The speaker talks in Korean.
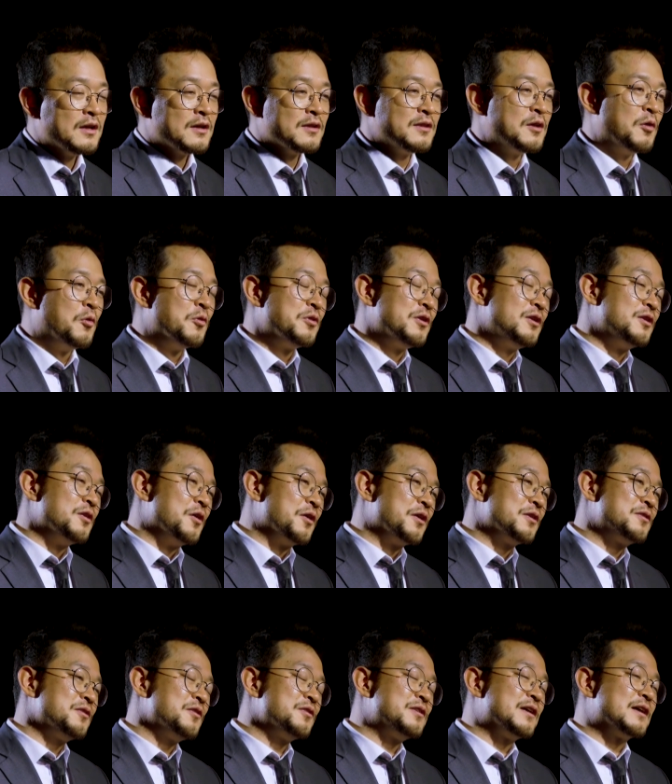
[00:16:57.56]
근데 오늘
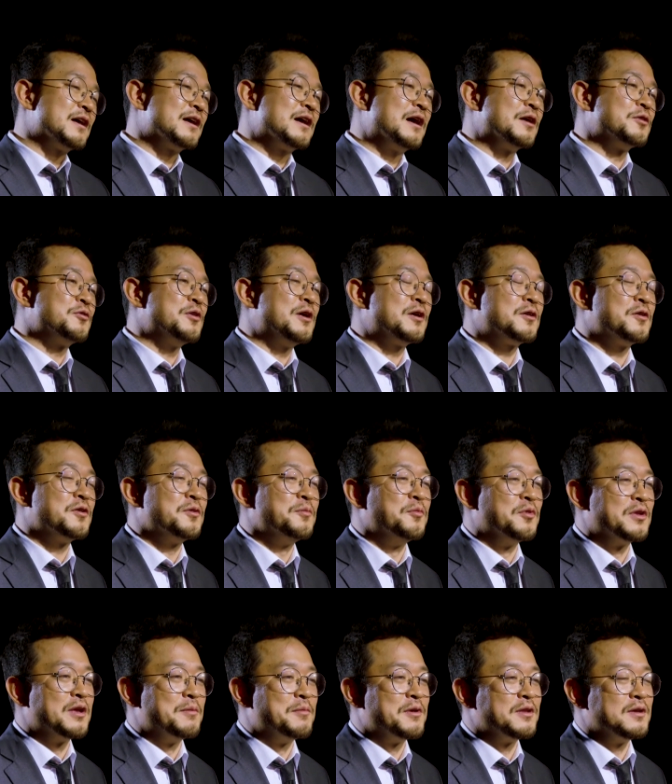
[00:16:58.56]
여기서 제가 강조할 거는
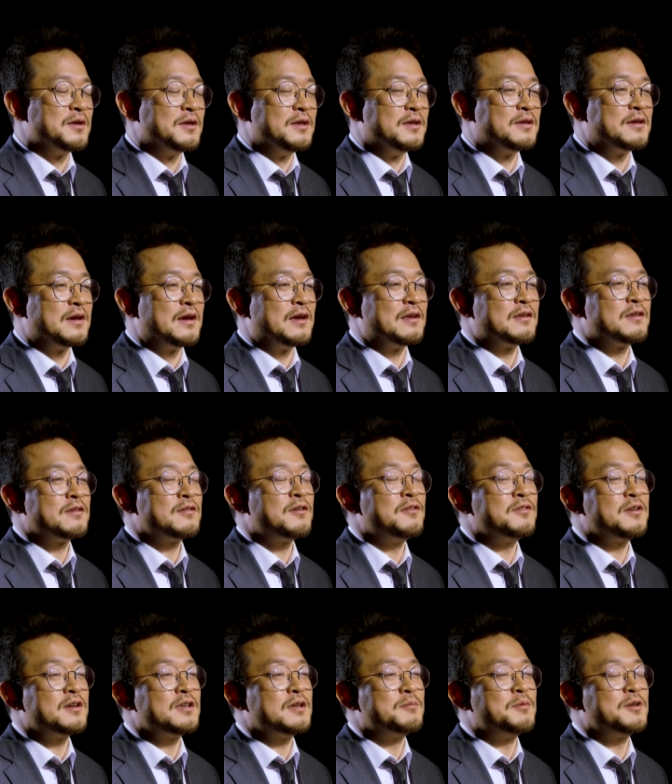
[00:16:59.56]
뭐냐면은, 이제
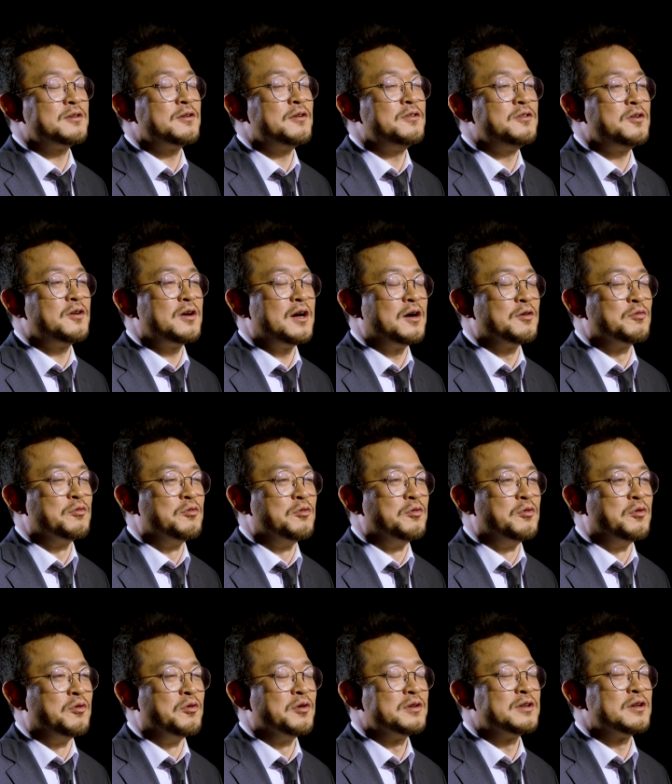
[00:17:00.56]
선생님을
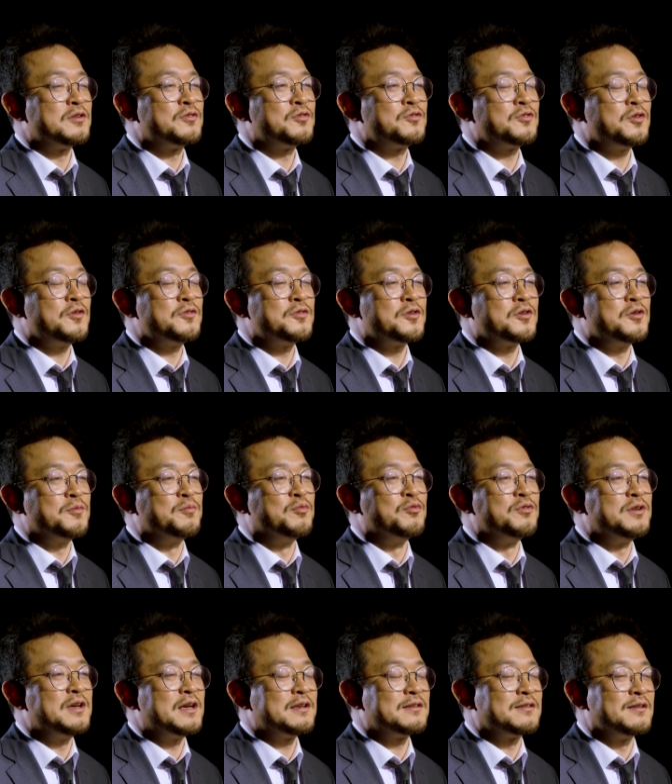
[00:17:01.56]
선정하고 이제 추천서를
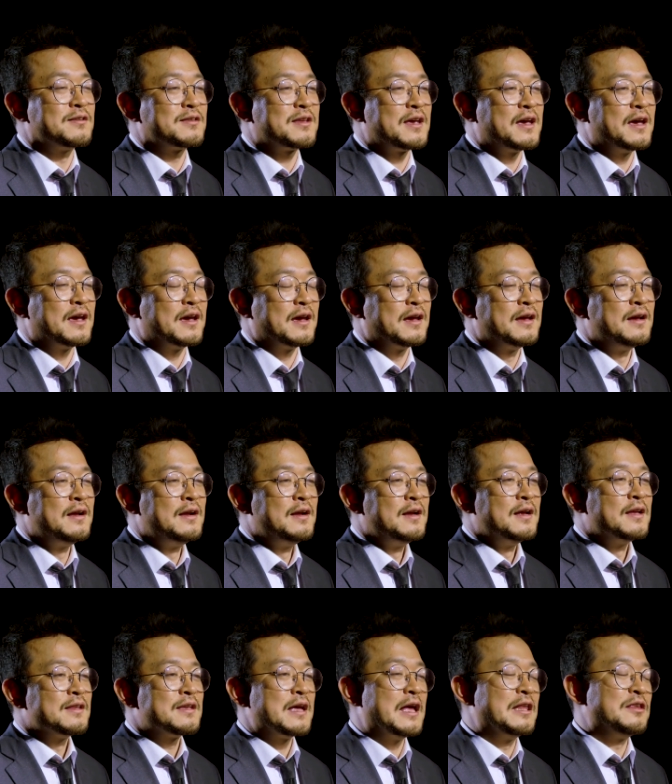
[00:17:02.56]
문의했을 때
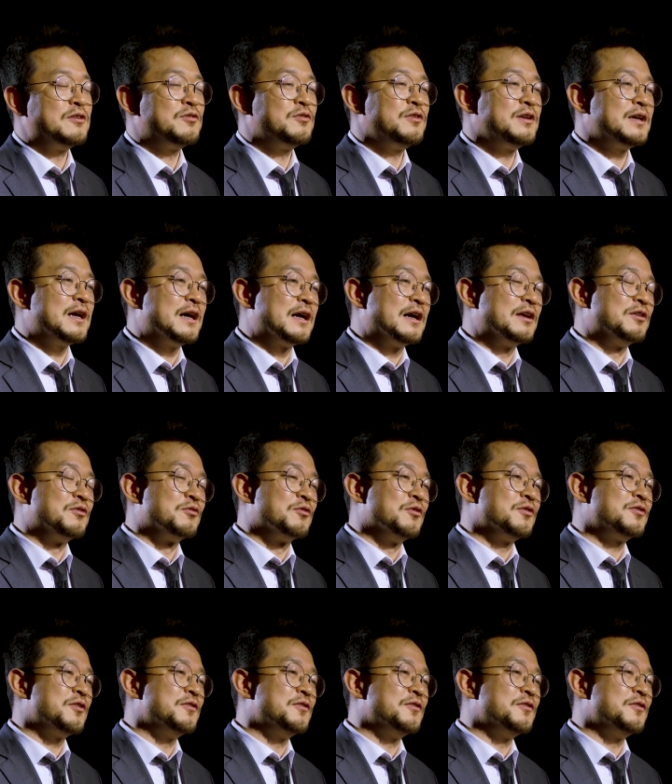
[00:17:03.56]
단순히 가가지고